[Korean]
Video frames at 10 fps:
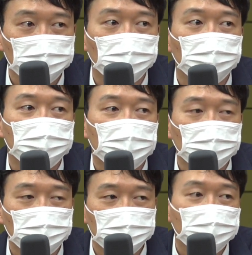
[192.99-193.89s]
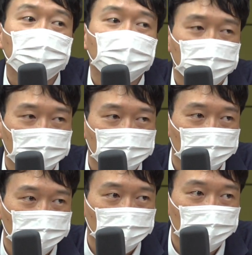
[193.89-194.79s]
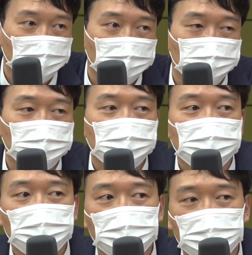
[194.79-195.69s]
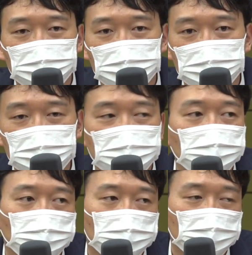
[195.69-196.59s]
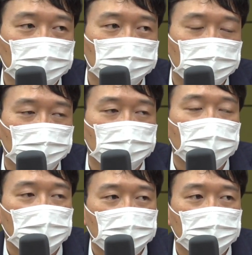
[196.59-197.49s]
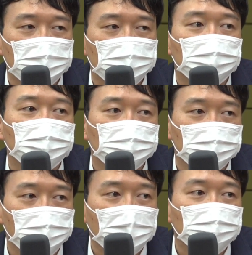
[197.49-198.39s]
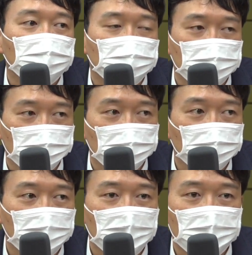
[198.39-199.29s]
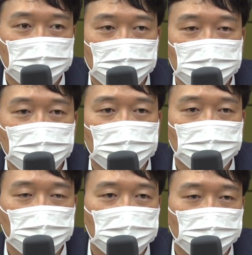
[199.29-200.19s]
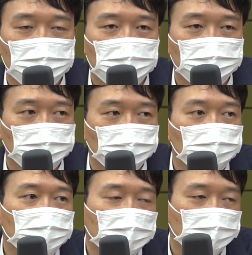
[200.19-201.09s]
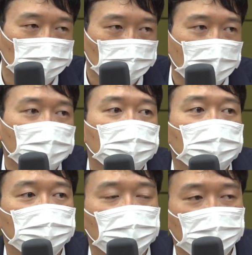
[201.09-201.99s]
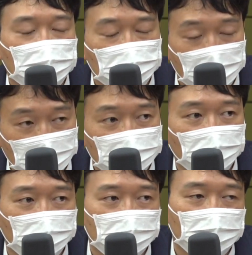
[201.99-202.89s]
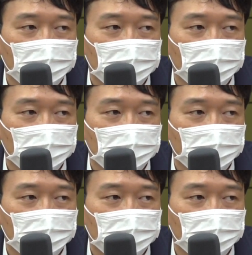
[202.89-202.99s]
논의하고 이런 건 아니라는 거죠. 예. 국제사회라든지 이웃 국가들의 영향 이런 것들이 발휘가 돼서 예. 그것이 결국에 일본 정부를 움직여서 또 다른 결정을 내리게 한다거나